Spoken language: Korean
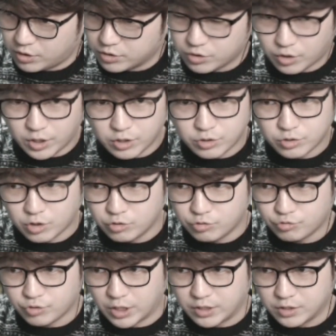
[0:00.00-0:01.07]
써야 쓸
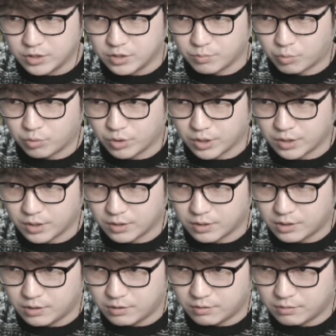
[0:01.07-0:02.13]
수가 있는지 모르겠네요.